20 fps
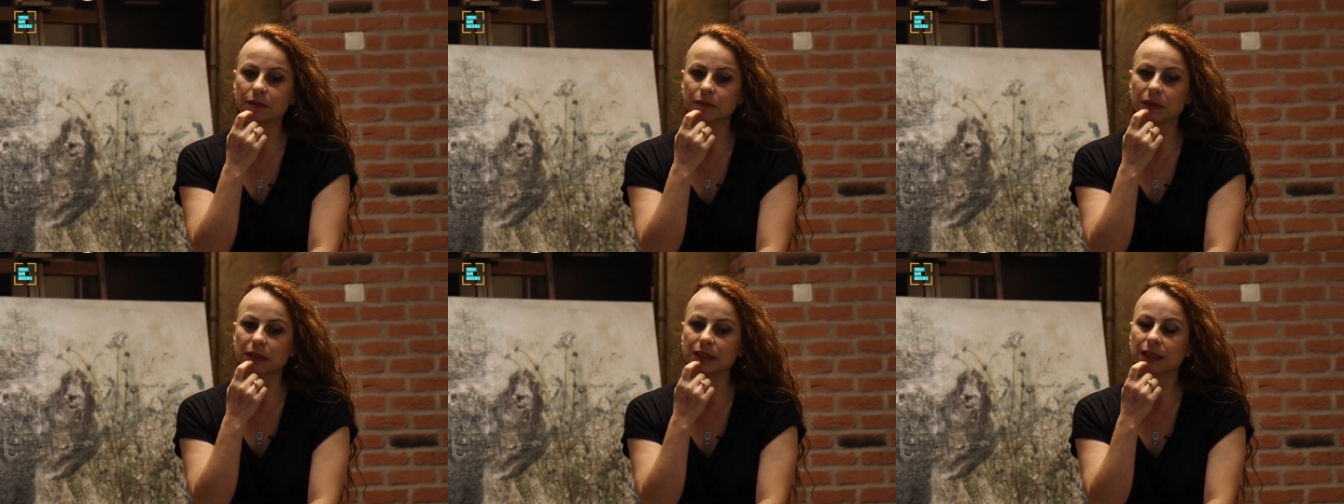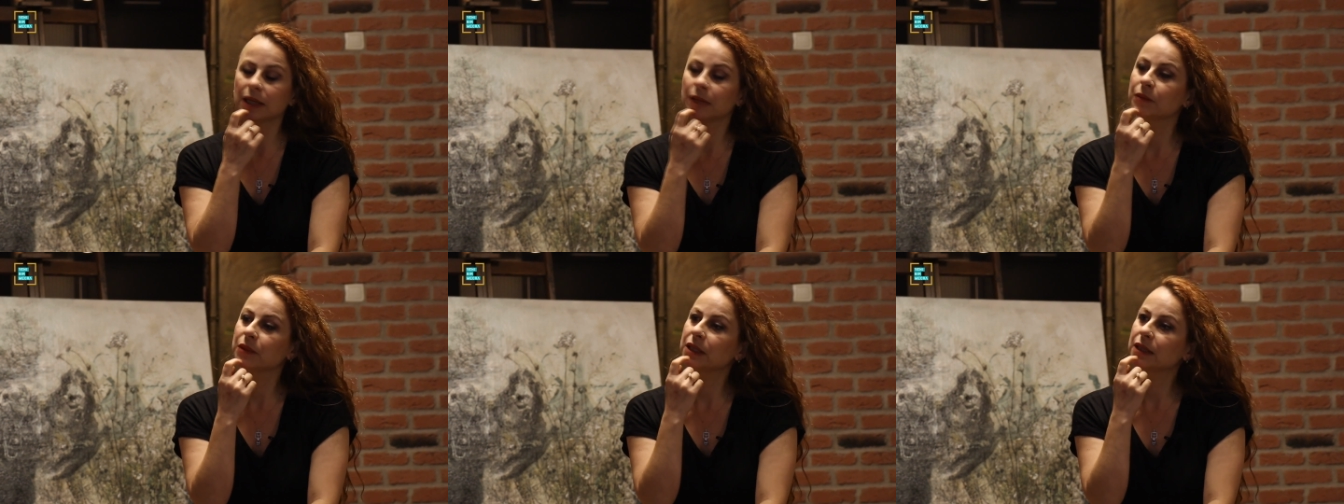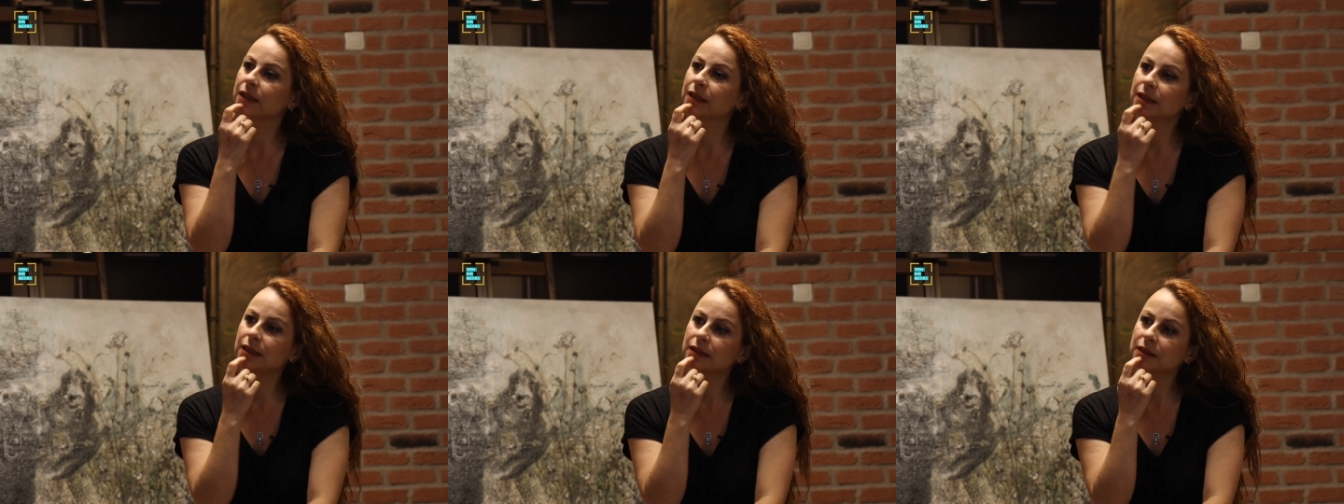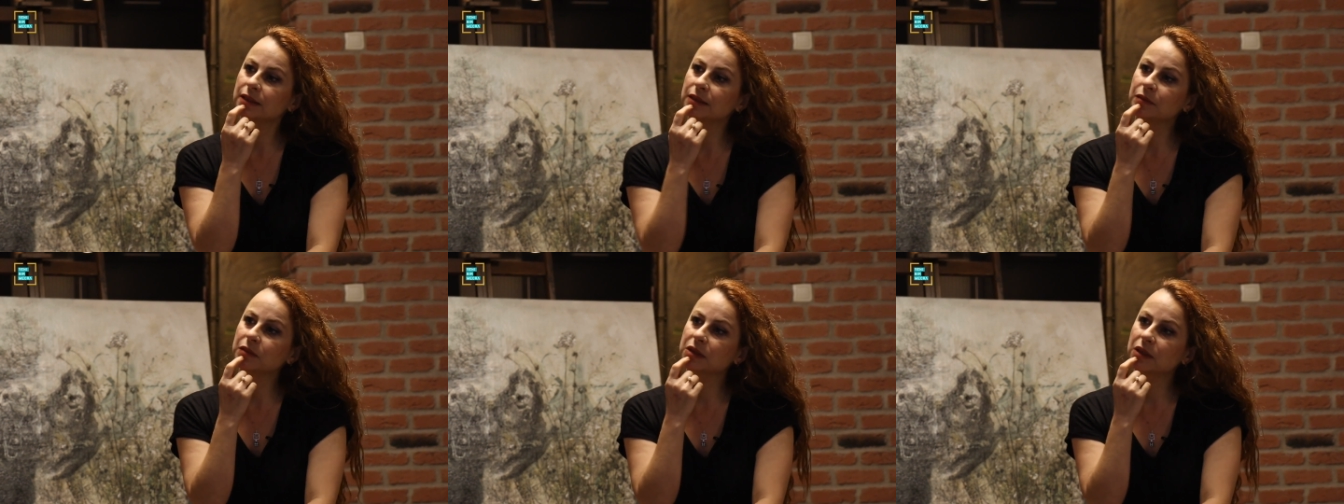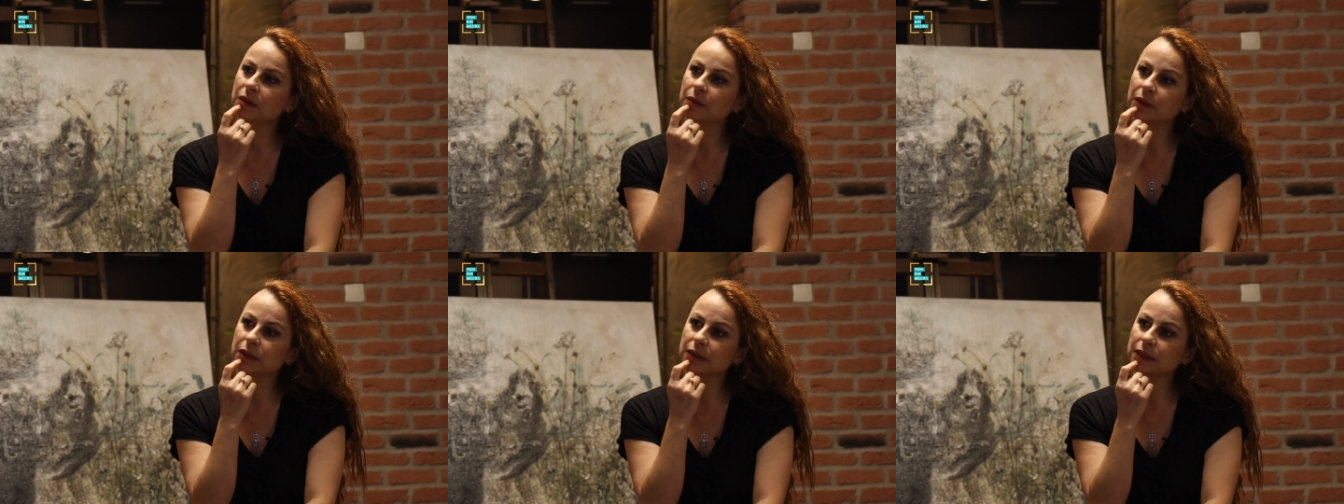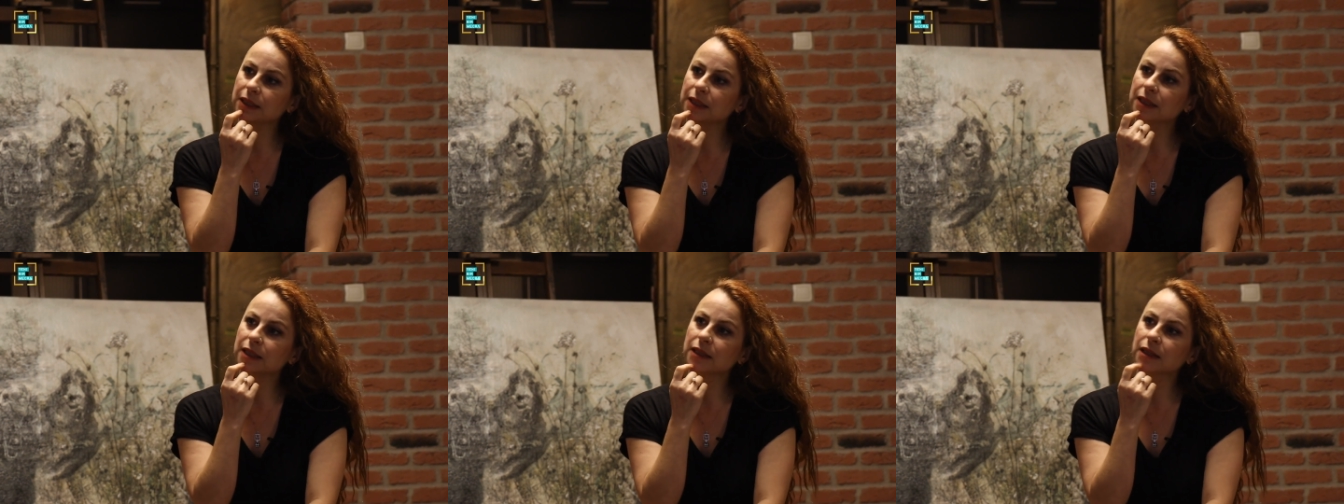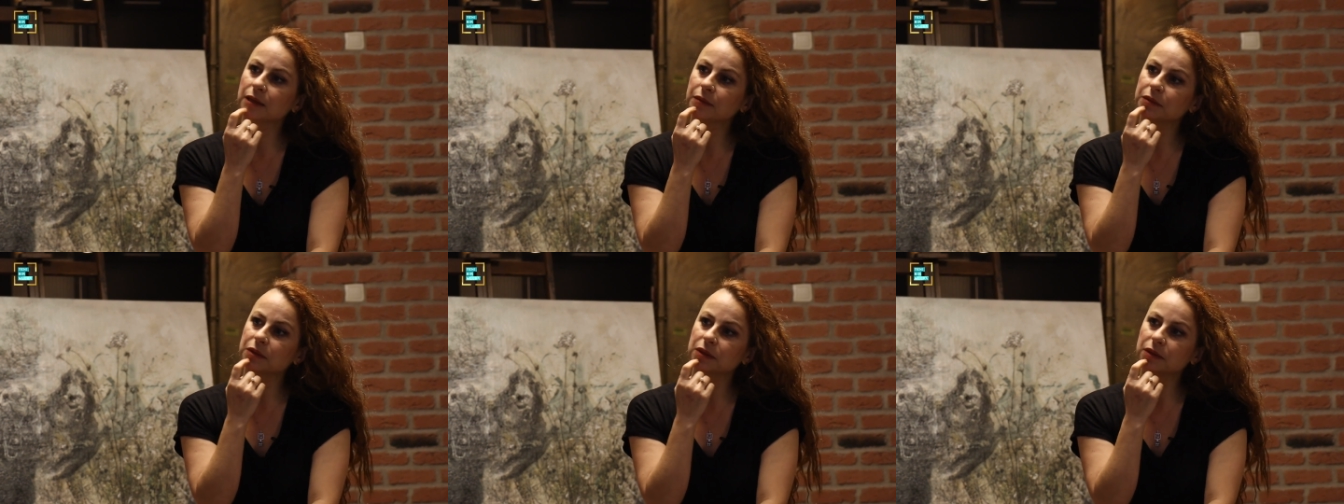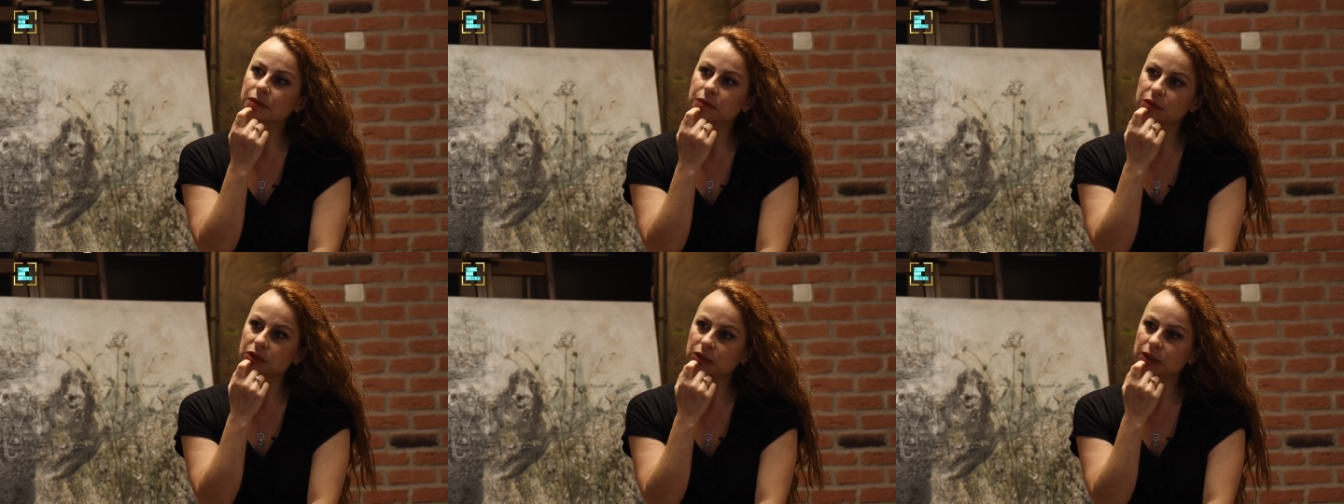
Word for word: mesela bir yere gittiğim zaman ilk yaptığım